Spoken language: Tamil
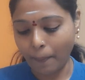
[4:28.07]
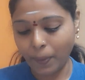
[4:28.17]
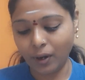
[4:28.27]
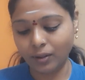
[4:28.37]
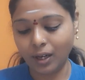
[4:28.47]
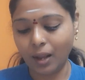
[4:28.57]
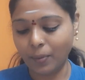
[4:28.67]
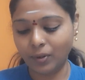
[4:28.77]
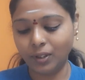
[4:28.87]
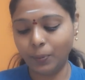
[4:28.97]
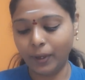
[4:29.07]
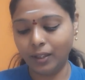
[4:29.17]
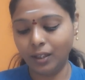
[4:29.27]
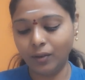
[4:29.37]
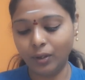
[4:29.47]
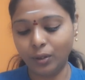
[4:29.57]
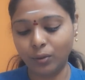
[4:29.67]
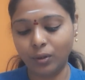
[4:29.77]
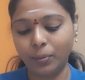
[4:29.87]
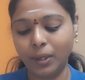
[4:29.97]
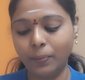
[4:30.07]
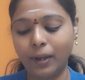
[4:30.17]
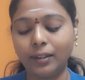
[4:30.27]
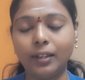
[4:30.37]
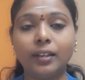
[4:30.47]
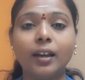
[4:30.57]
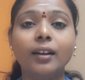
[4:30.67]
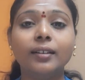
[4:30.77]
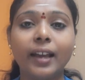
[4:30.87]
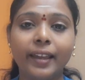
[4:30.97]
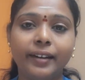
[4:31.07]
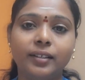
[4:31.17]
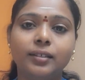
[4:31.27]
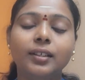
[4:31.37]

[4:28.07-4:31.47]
அப்புறம் தான் நம்ம வந்து இப்போ எதுக்கு வந்திருக்கோம் அப்படின்னு பார்த்தீங்கன்னா டயட்